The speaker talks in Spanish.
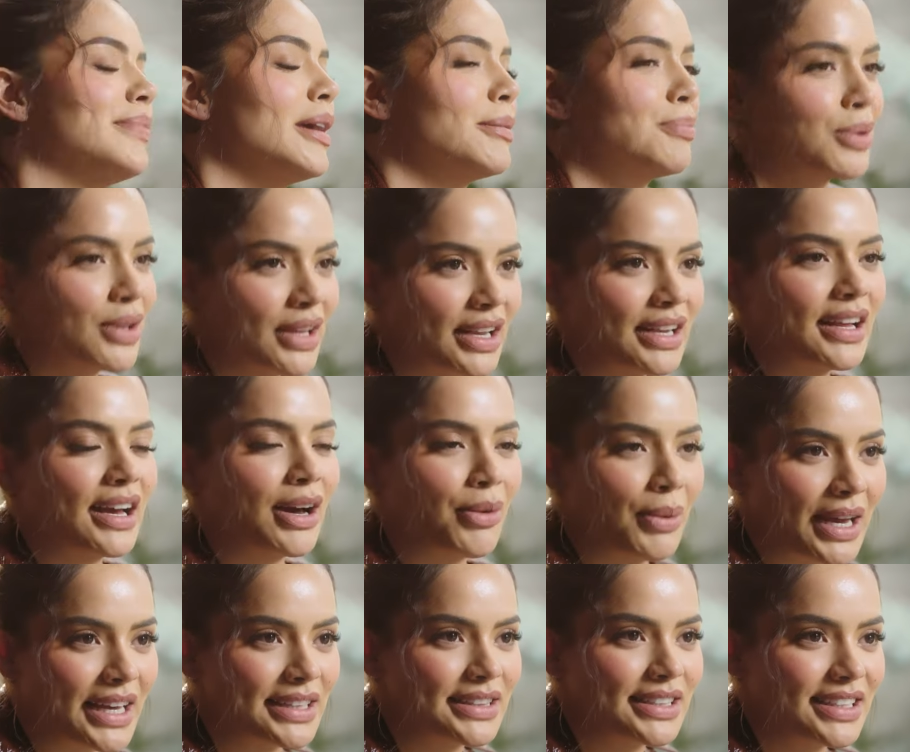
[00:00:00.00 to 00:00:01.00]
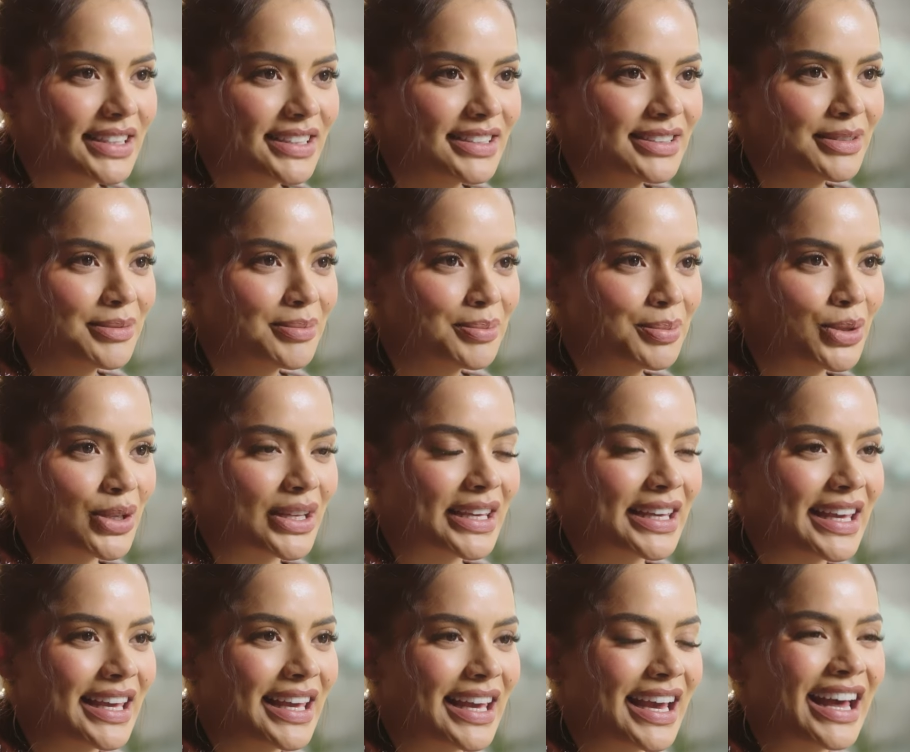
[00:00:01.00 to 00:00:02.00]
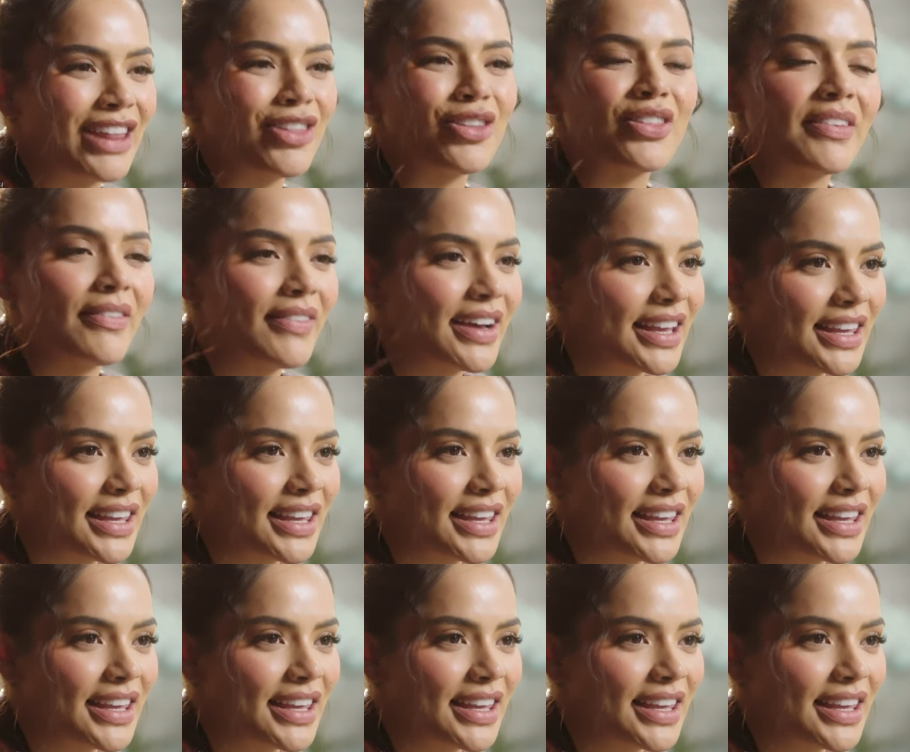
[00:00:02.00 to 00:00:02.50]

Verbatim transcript: Me apodan aguacate, porque a donde